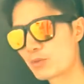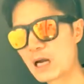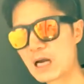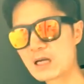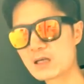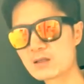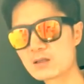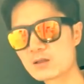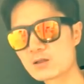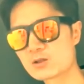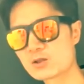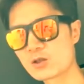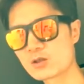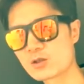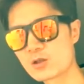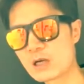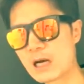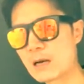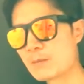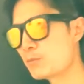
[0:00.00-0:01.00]
블라인드를
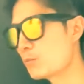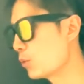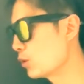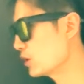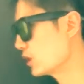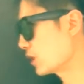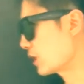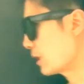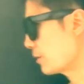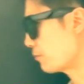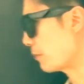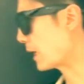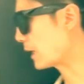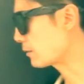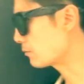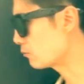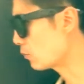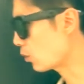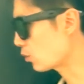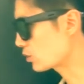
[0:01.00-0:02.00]
쳐서 안 보이니까
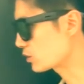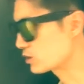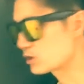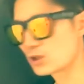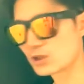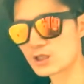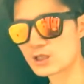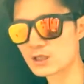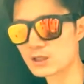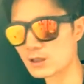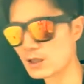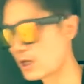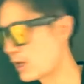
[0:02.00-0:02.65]
맹목적인